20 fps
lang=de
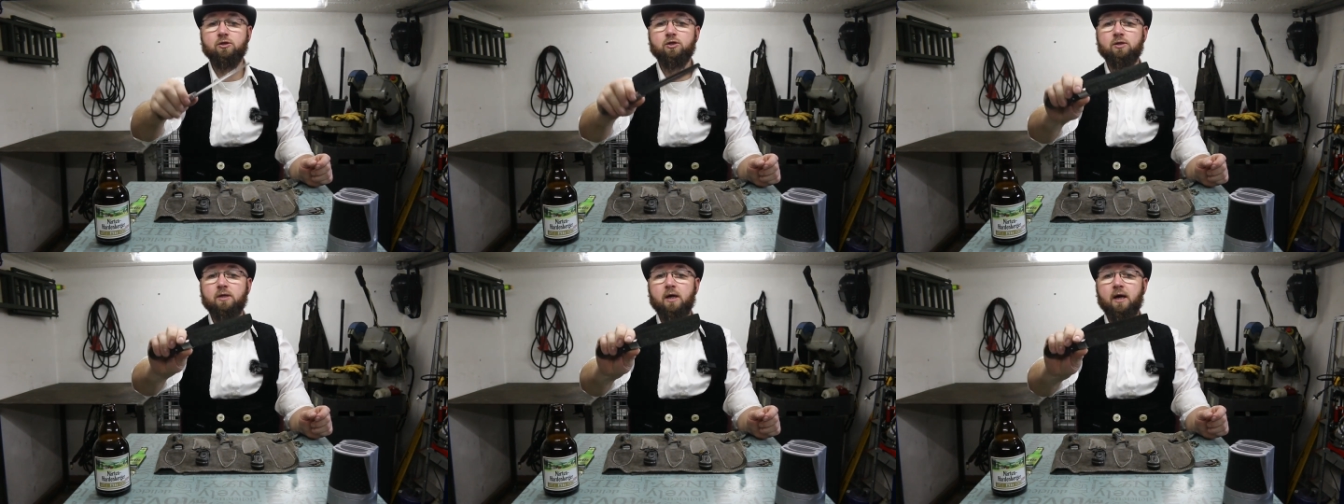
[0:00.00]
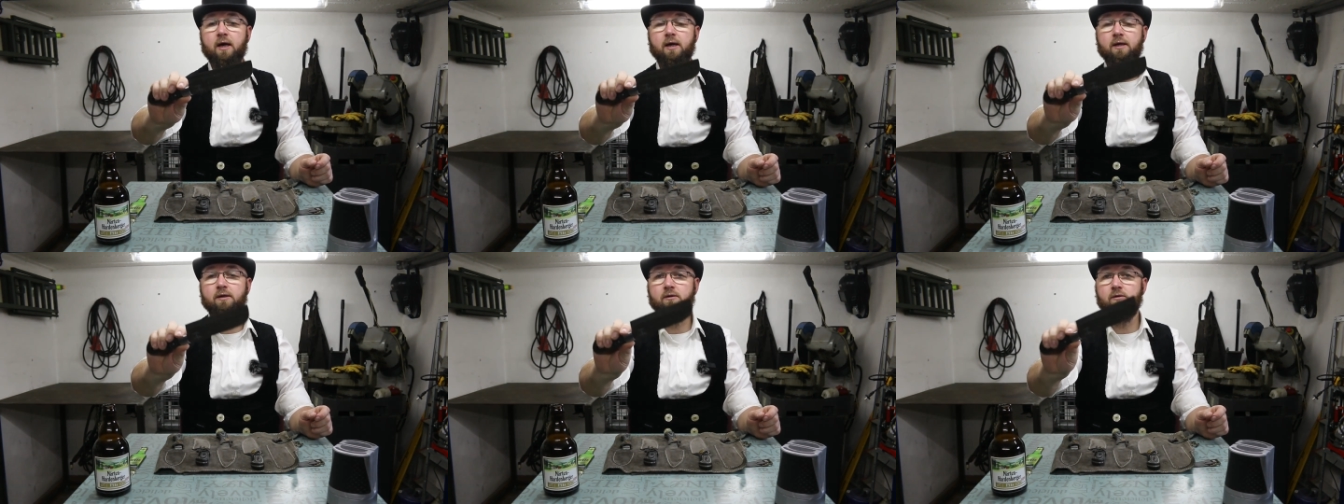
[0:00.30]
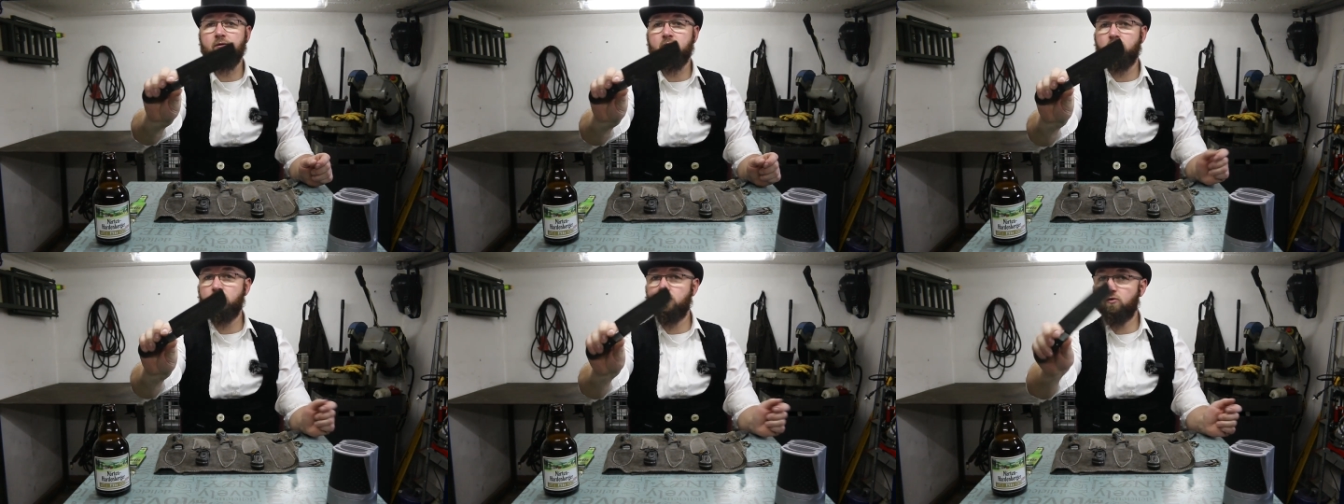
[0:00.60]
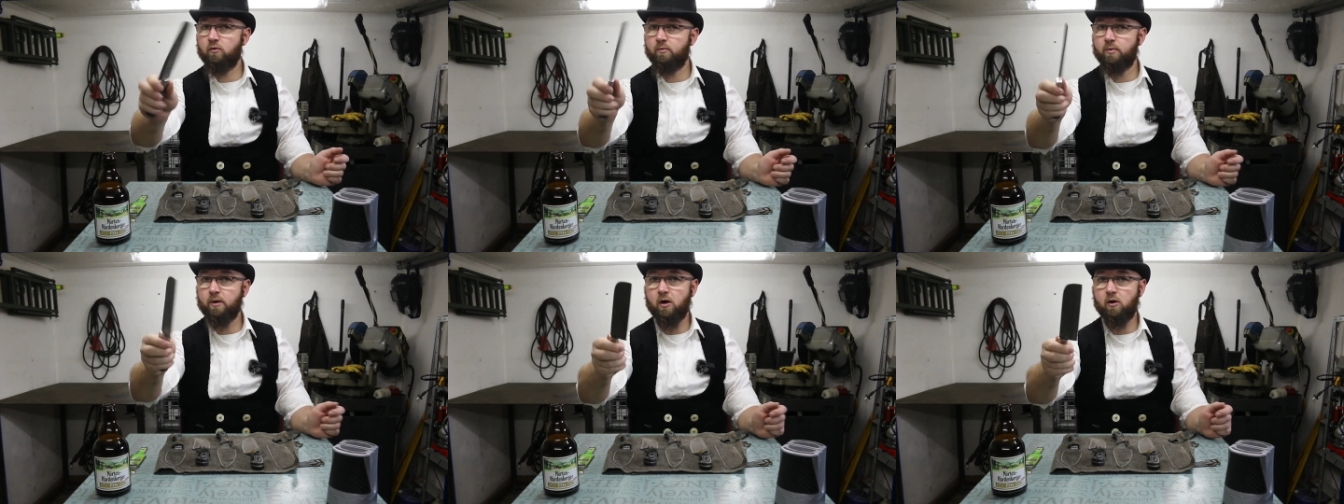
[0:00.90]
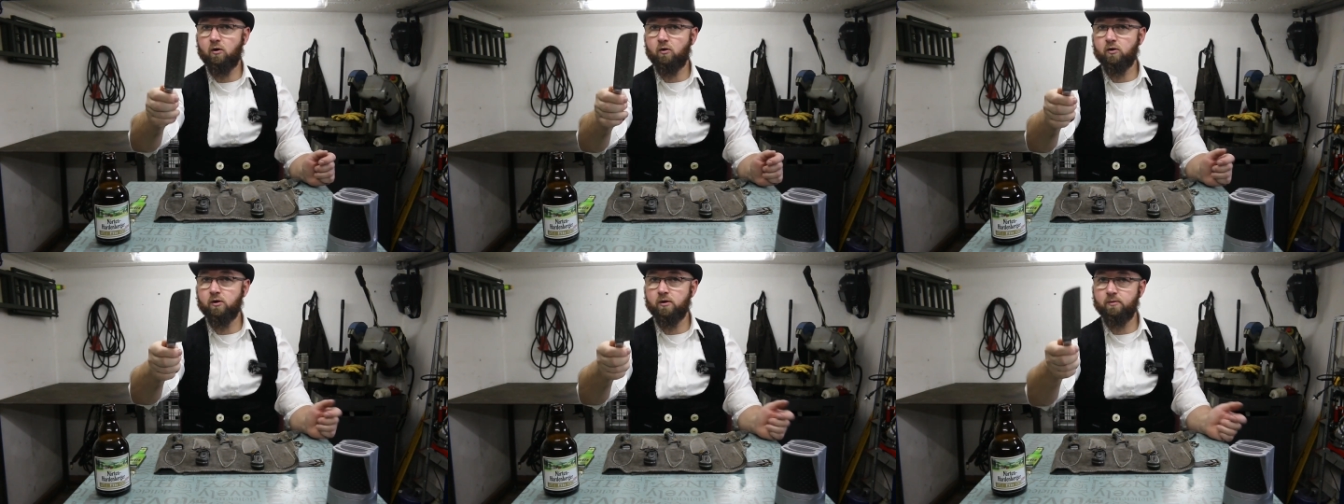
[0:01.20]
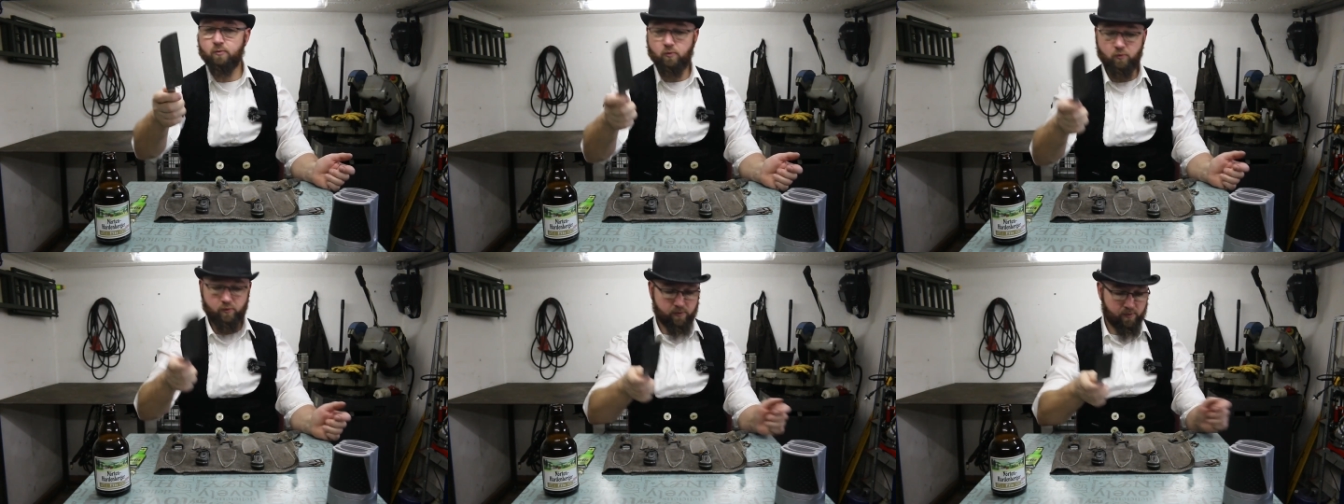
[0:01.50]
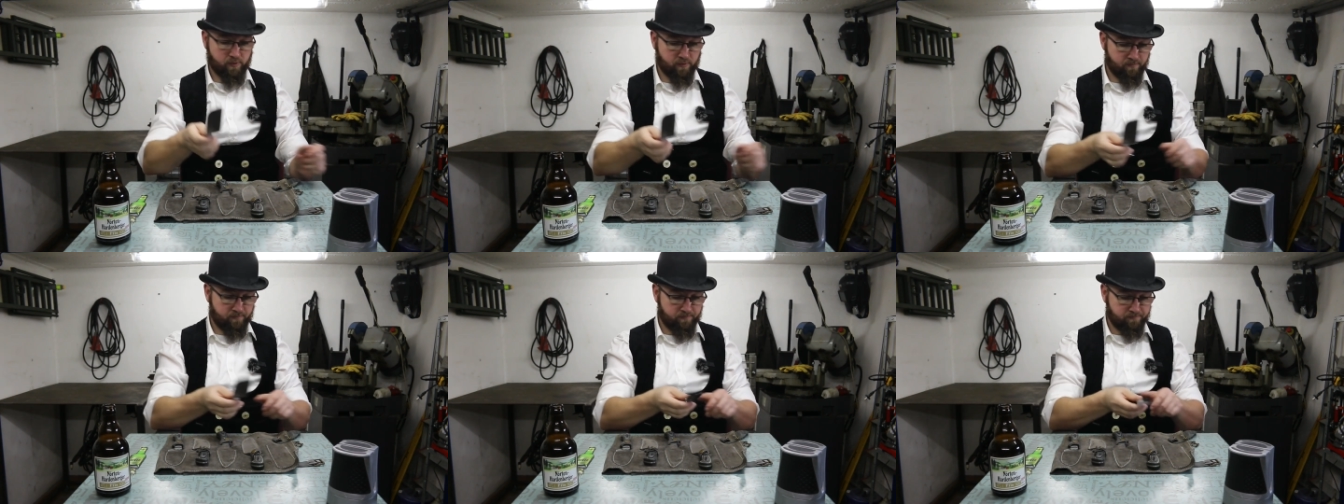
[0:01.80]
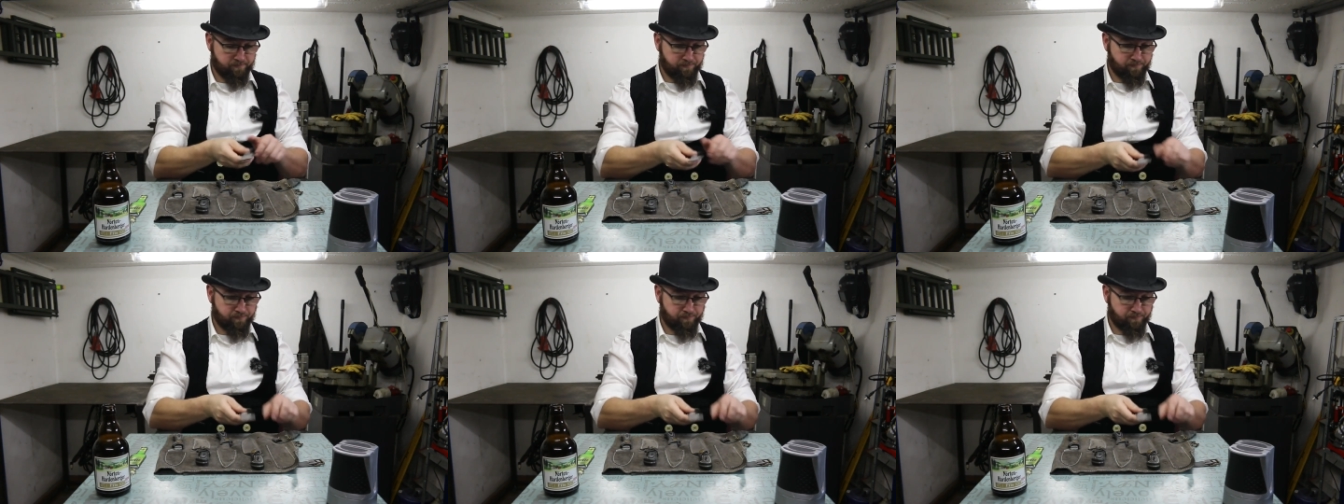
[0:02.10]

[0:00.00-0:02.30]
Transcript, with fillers: schneiden, Knoblauch, Gemüse.